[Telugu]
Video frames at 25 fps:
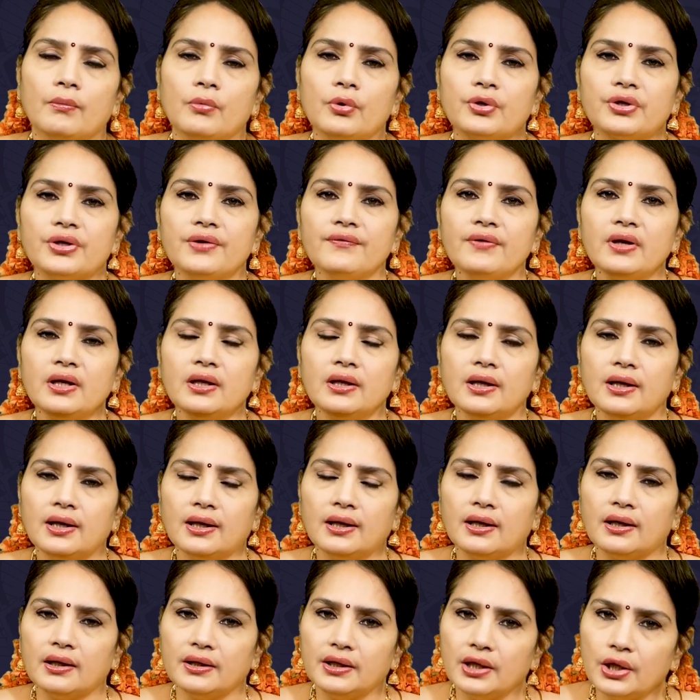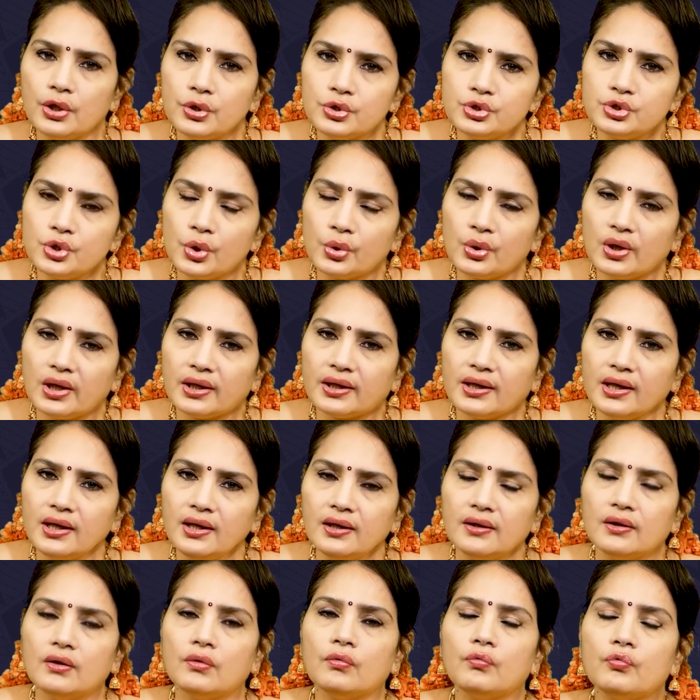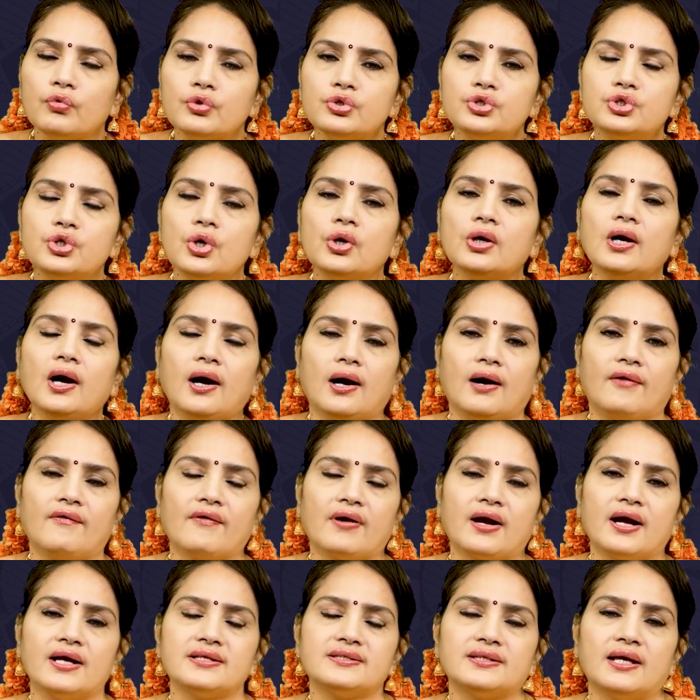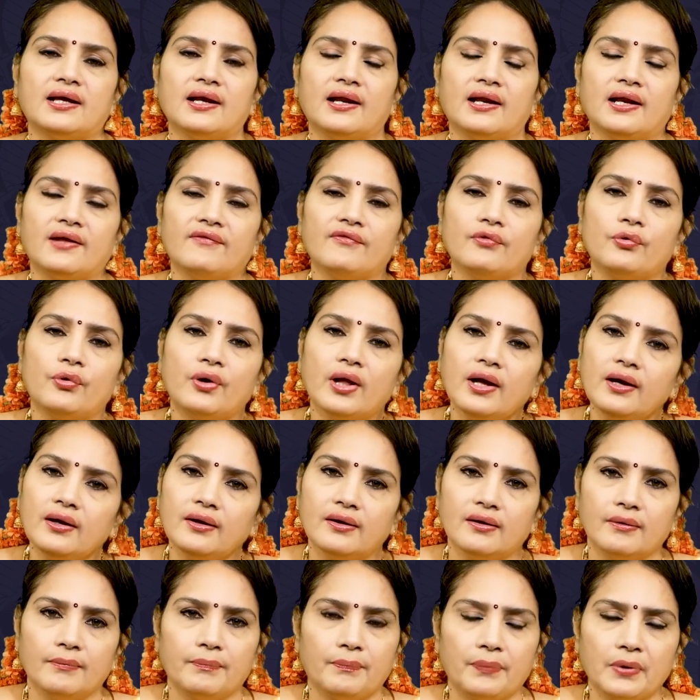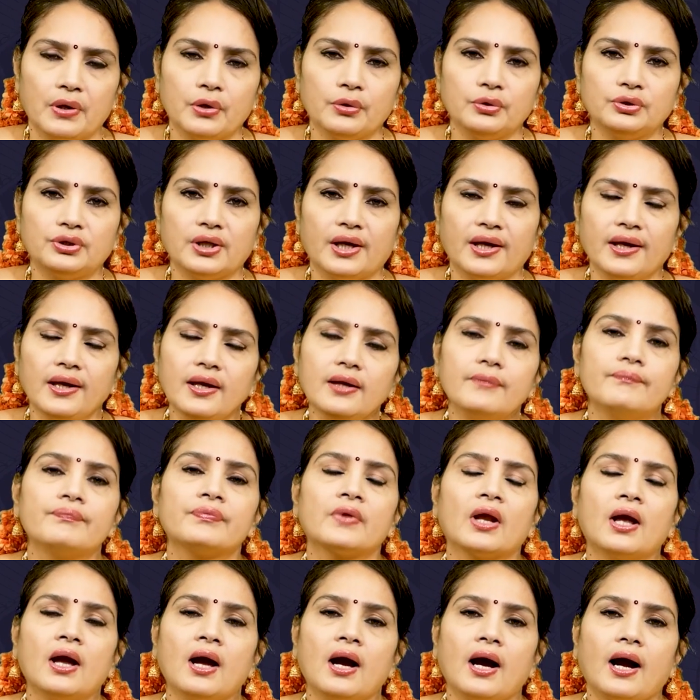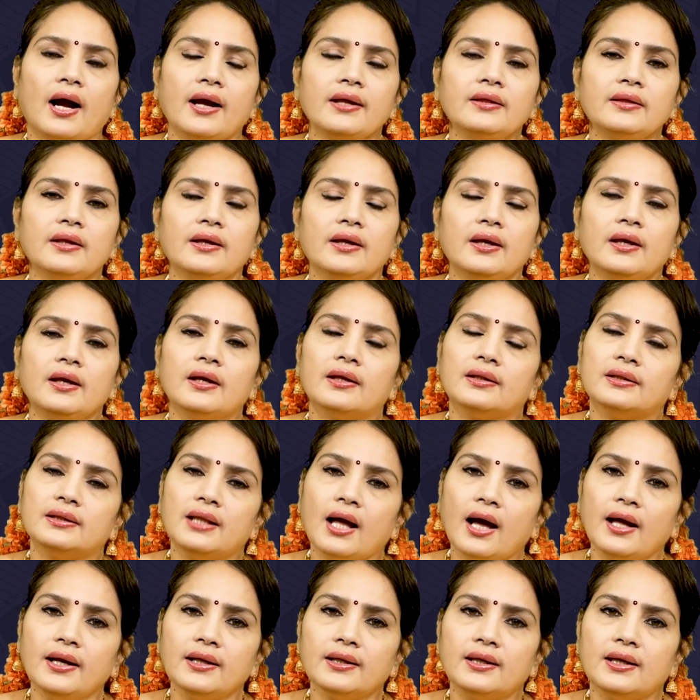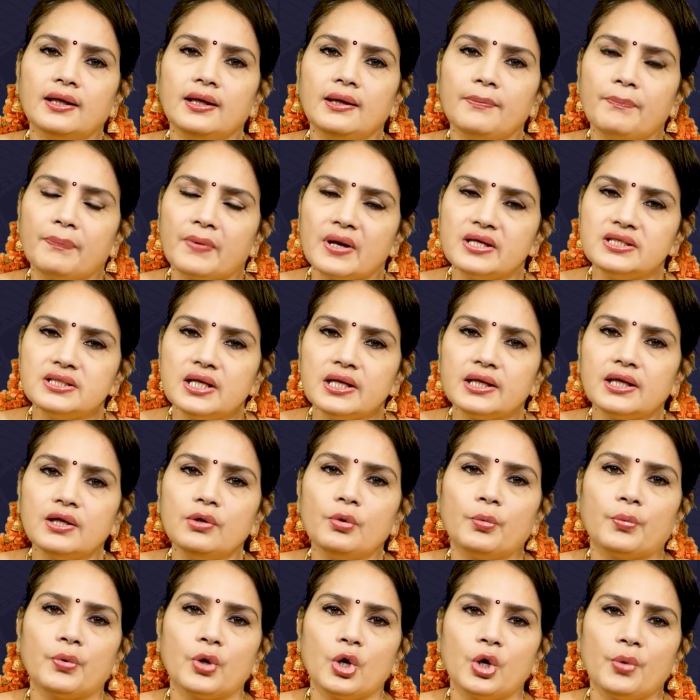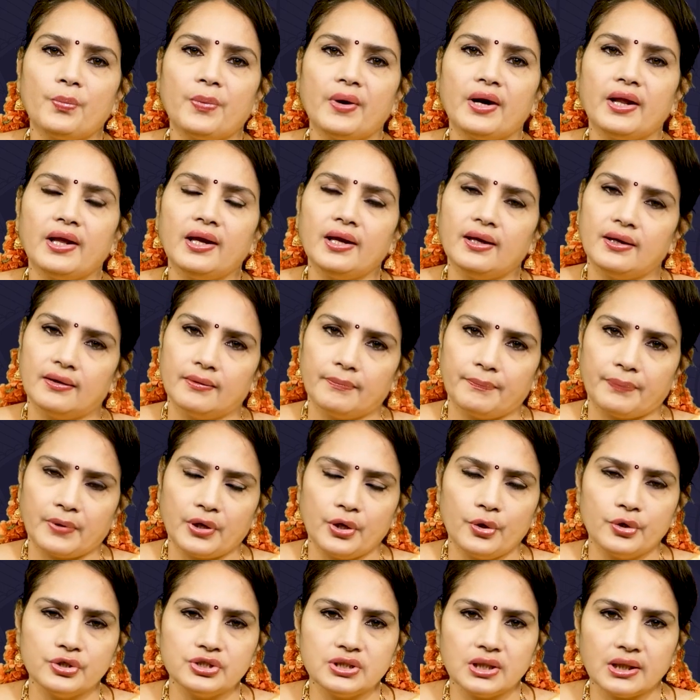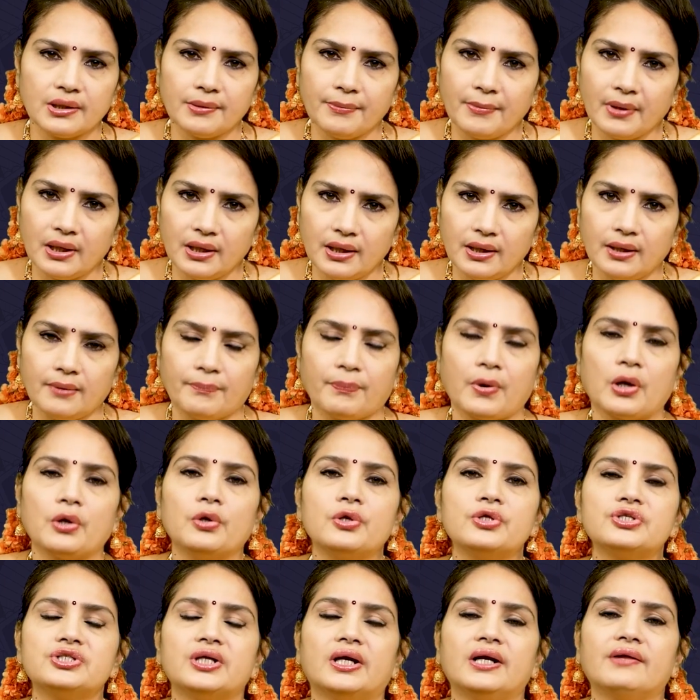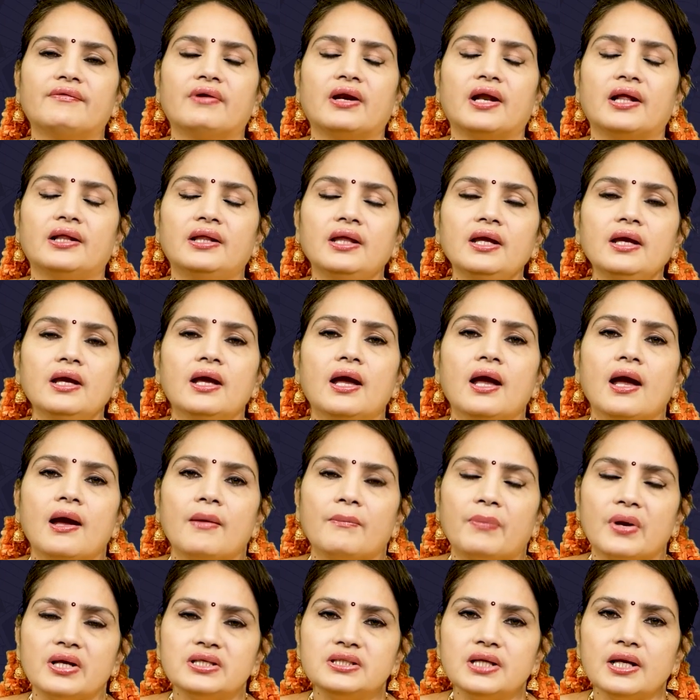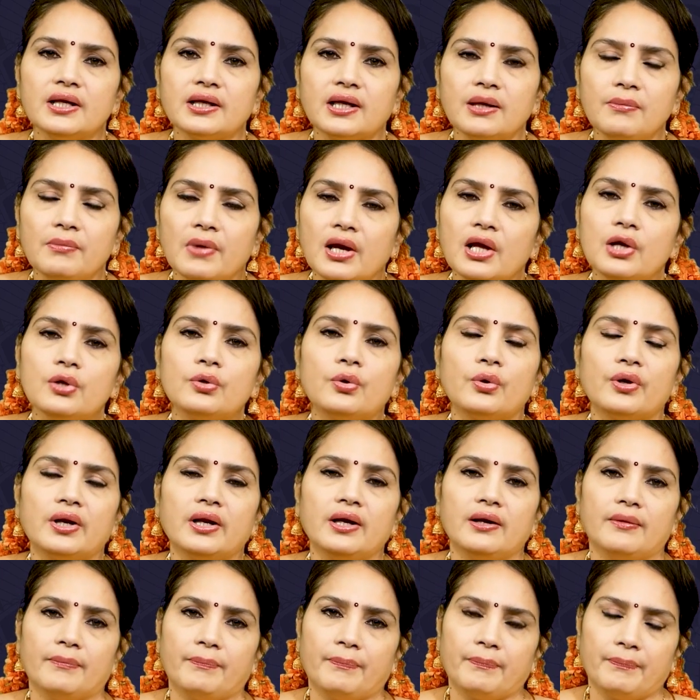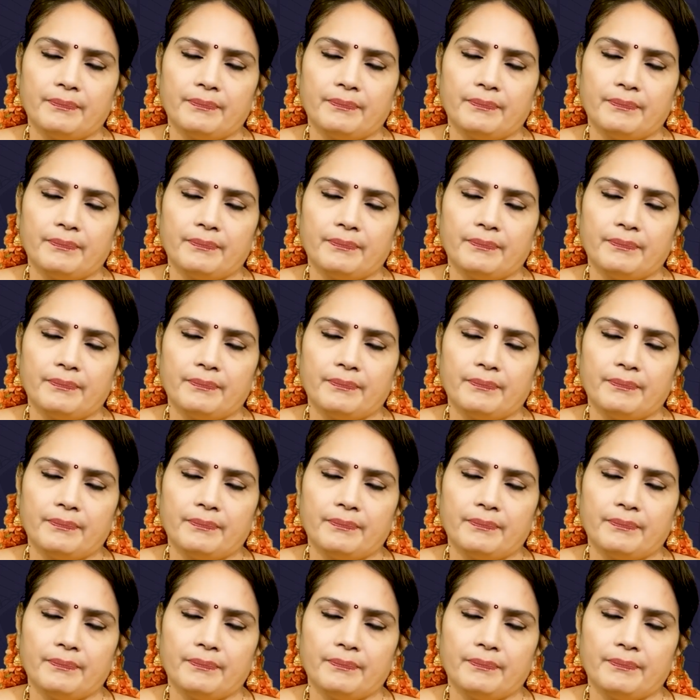ముఖ్యంగా నిరుద్యోగులకి ఉద్యోగ అవకాశాలు అనేవి కూడా పెరుగుతాయి అయితే దానికి ప్రజలకి ఉపయోగపడే ప్రయోజనకమైన పనులు చేయడం అనేది ప్రజలకి మేలుకోరే